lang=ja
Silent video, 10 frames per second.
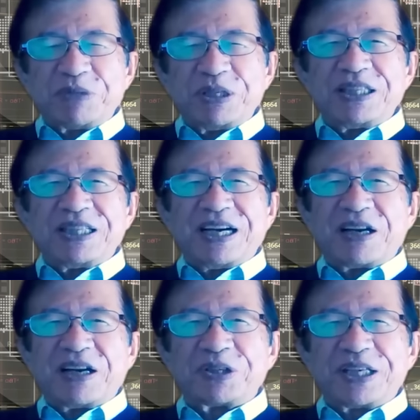みんな
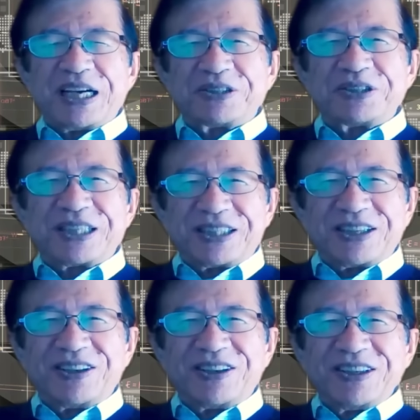カロリーがいるんです
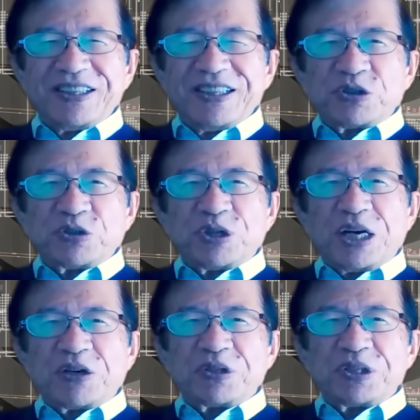よ。その
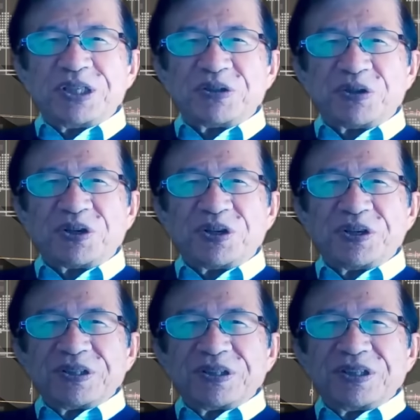カロリーを
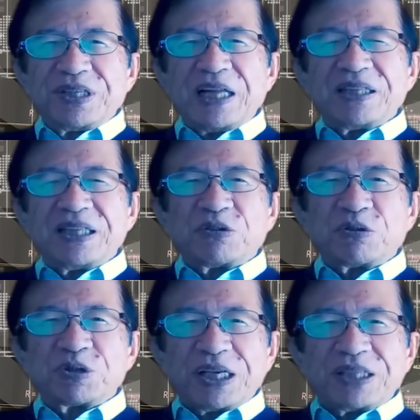なんで取
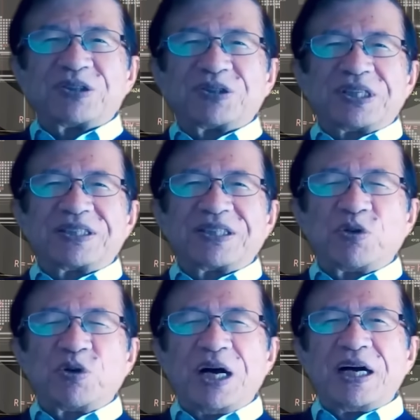るかってことなんです。
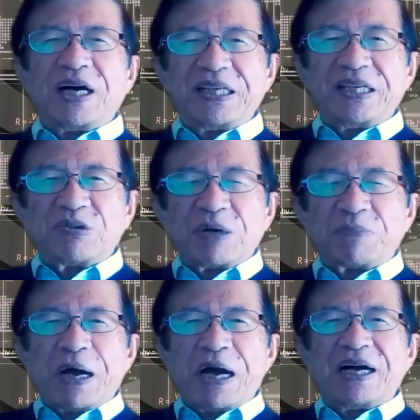ご飯がいいのか、
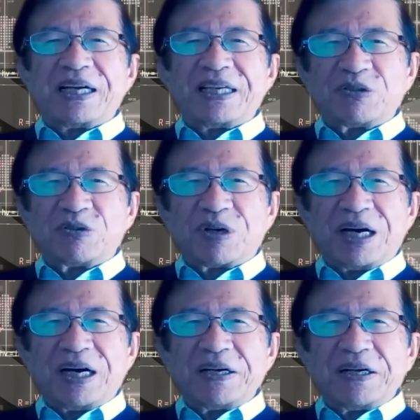パンがいいの
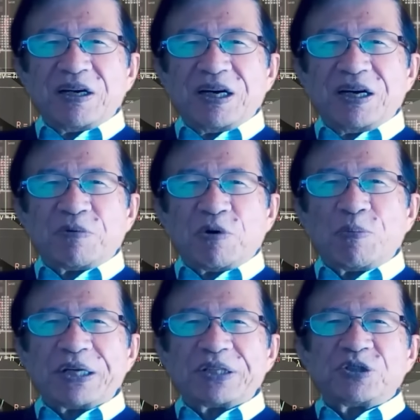か、あお
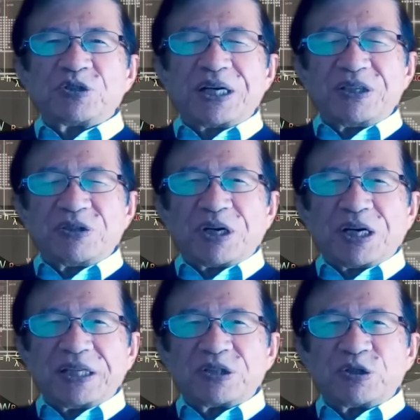まんじゅうがいいの
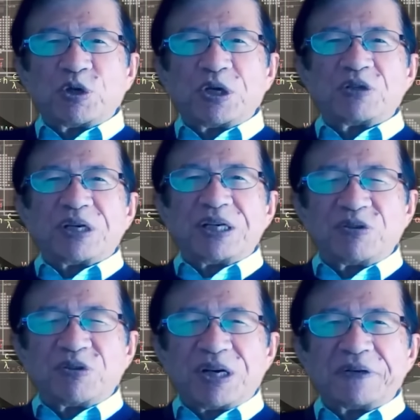かね、チョコレートがいい
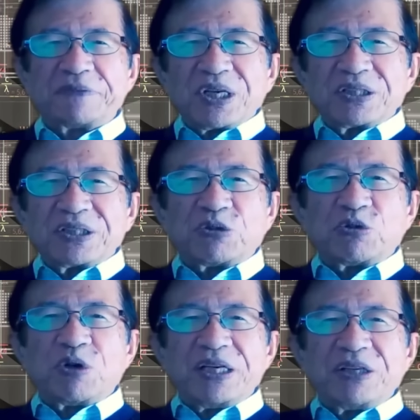のか、砂
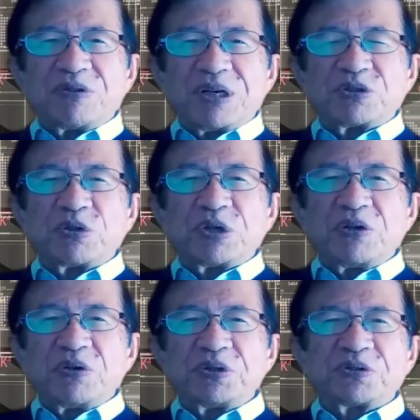糖がいいのか、それ
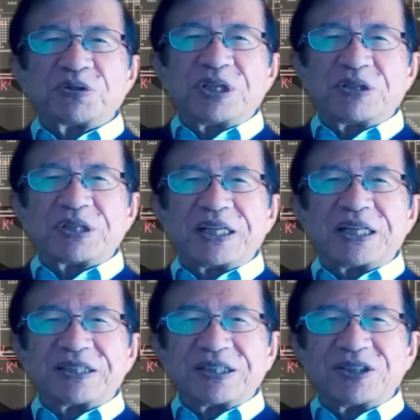を言ってるだけな
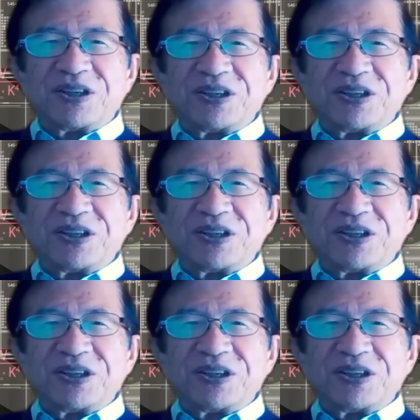んですよ。